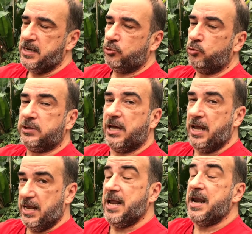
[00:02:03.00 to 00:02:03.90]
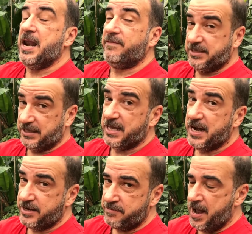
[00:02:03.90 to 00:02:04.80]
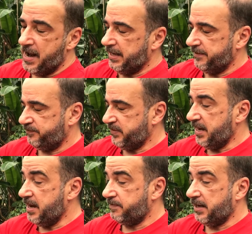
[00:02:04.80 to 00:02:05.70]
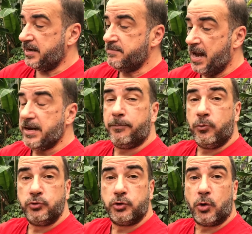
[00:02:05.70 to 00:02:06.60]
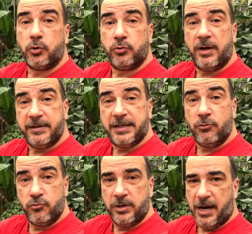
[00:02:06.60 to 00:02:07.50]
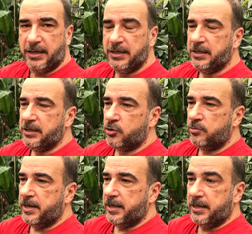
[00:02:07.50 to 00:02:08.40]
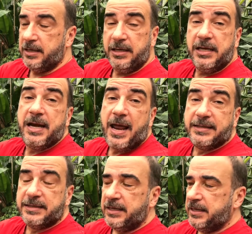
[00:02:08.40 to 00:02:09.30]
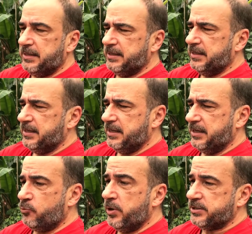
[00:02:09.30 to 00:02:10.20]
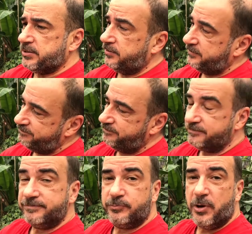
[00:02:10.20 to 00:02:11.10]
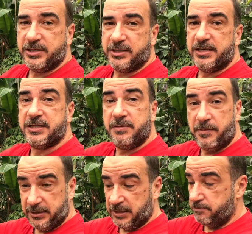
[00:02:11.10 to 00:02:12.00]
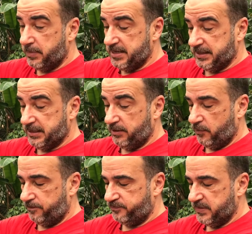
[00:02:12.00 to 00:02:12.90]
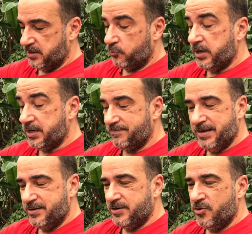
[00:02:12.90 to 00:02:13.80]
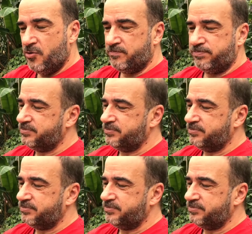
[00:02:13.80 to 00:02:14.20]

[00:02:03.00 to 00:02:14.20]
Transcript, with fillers: tutta la vita dell'animale e per animali appunto con una vita lunga come i rettili eh, questo mh, mm, può essere estremamente impegnativo. Quindi non